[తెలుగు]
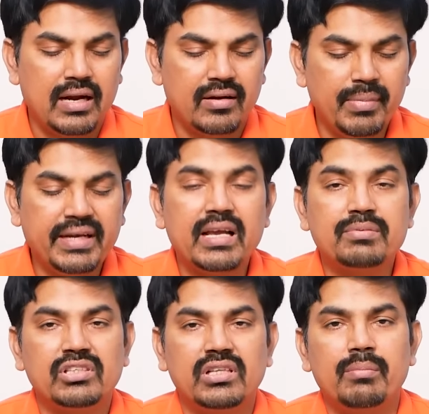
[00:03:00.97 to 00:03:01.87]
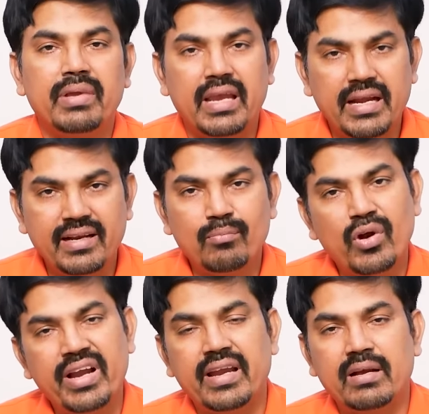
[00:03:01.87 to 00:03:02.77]
అండ్ మిడ్ క్యాప్స్ అయితేనేమో ఎయిటీన్
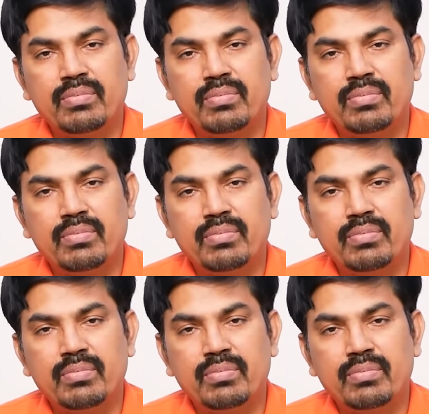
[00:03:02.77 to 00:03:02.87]
పాయింట్